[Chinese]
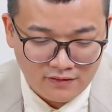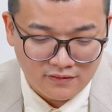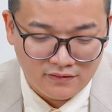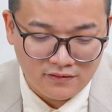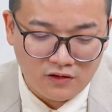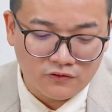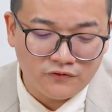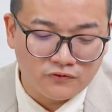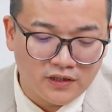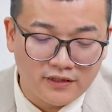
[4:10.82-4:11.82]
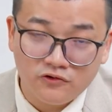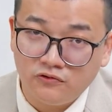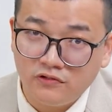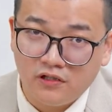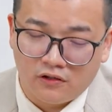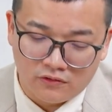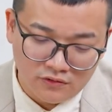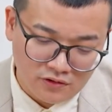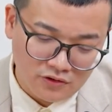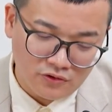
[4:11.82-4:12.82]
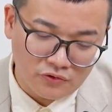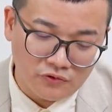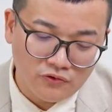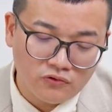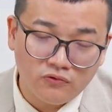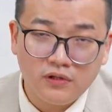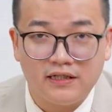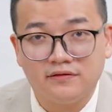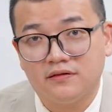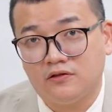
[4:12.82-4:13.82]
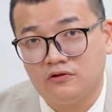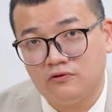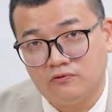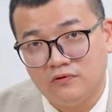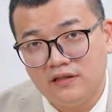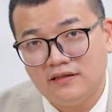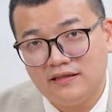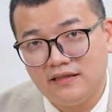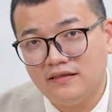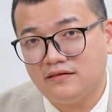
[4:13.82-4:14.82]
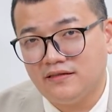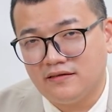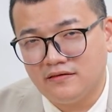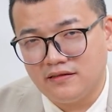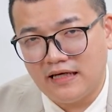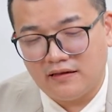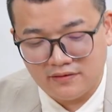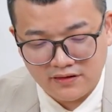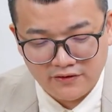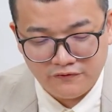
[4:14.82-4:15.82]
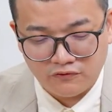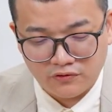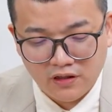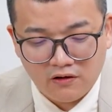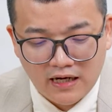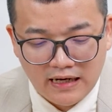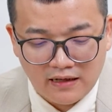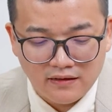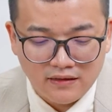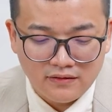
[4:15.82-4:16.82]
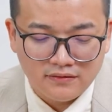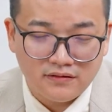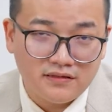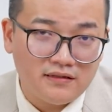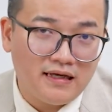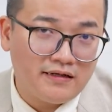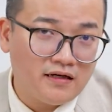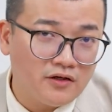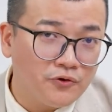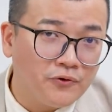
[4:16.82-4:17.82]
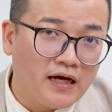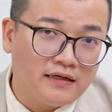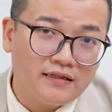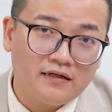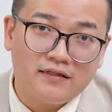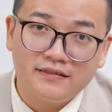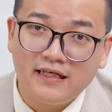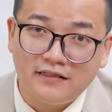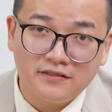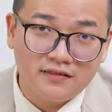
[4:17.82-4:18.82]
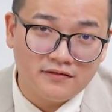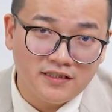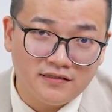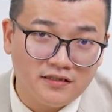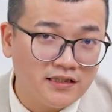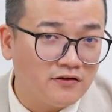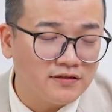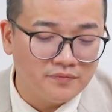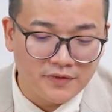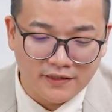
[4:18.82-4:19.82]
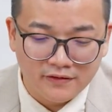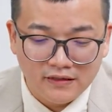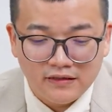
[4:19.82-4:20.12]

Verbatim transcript: 肉腐可以出虫，鱼枯可以生度，意思也是一样，这些腐肉啊，这些烂掉的鱼啊，它可以产生新的小生命。